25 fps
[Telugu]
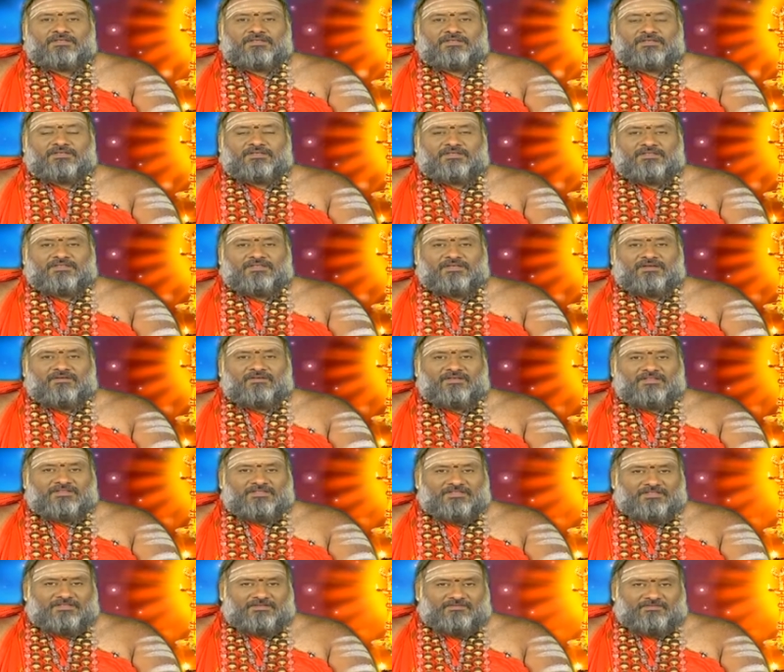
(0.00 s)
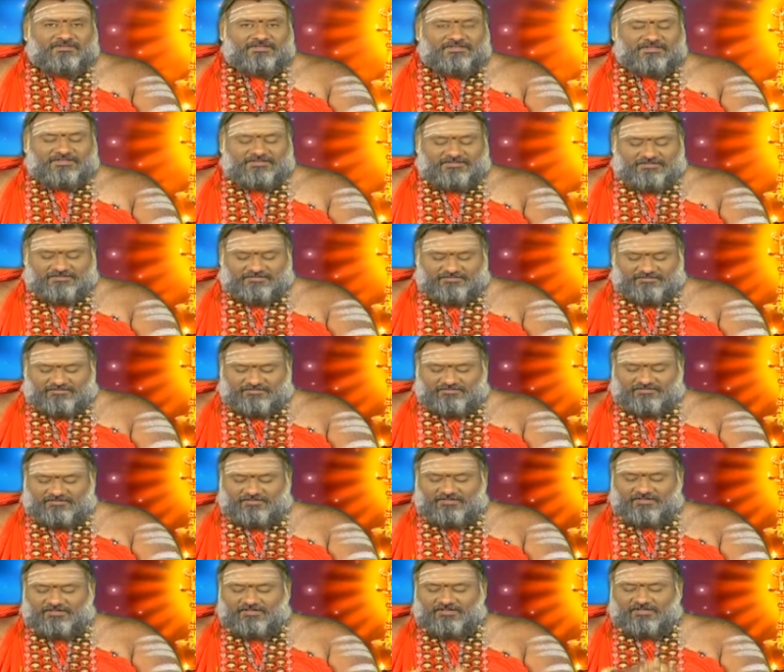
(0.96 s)
ఇక తర్వాత అదేవిధంగా
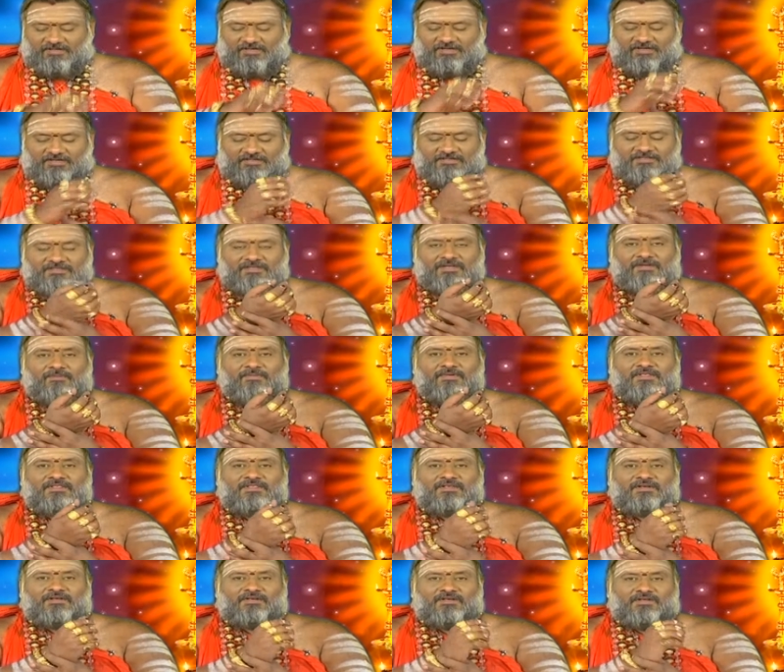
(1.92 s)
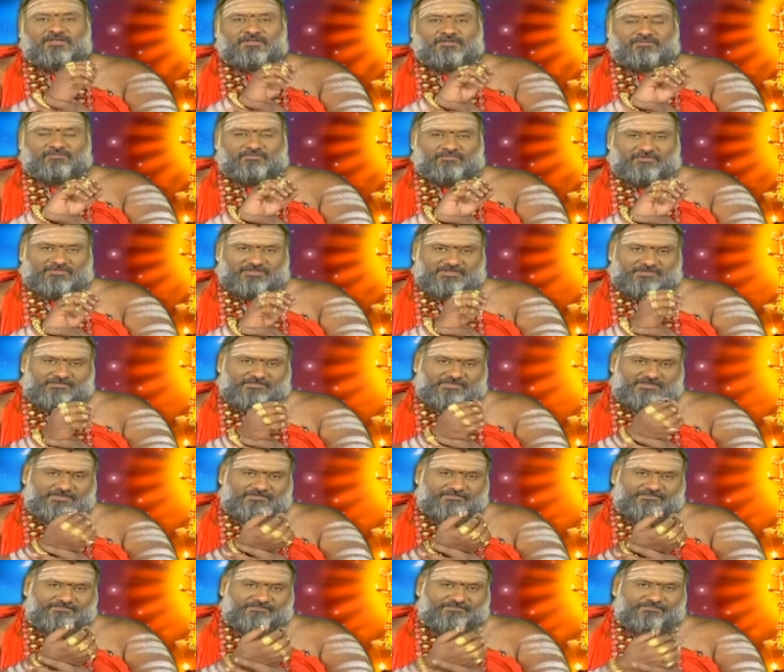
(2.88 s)
రక్షాబంధనం కట్టుకుంటాం
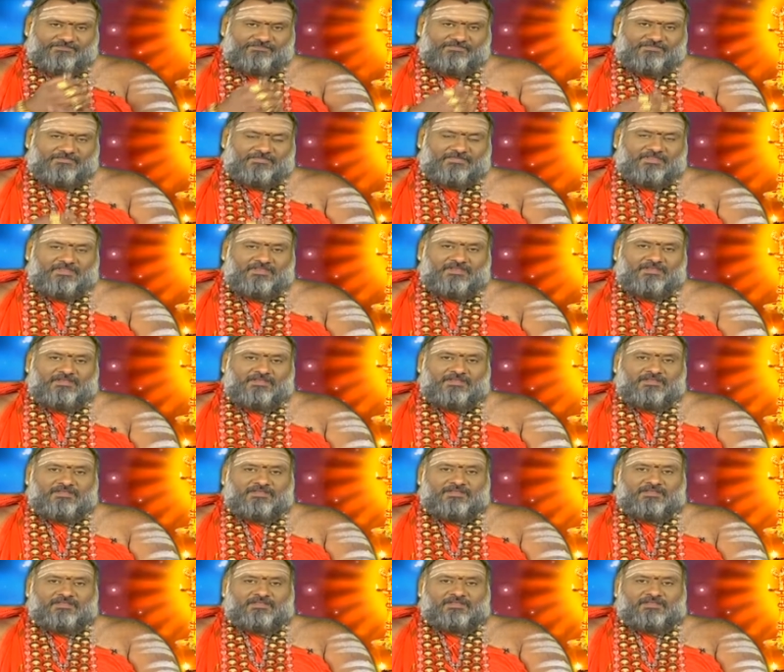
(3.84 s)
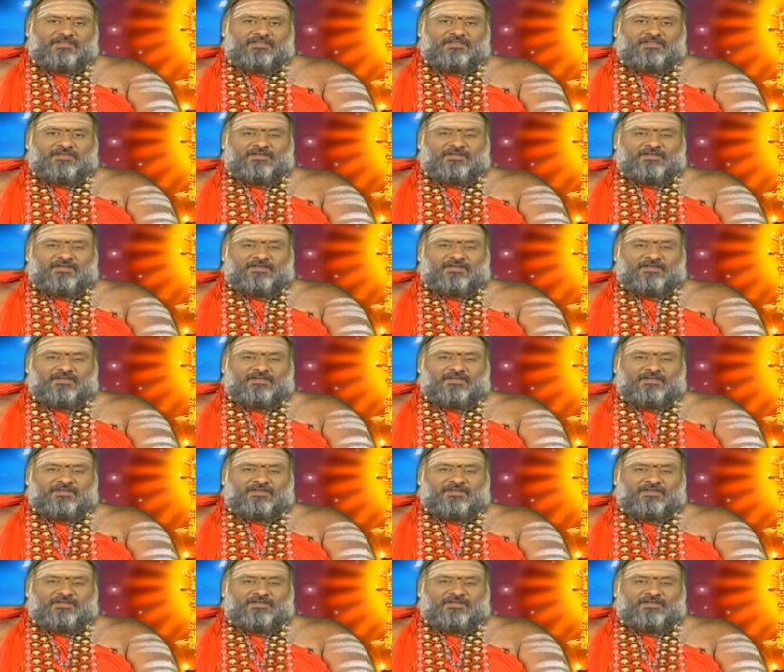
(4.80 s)
మనం ఈ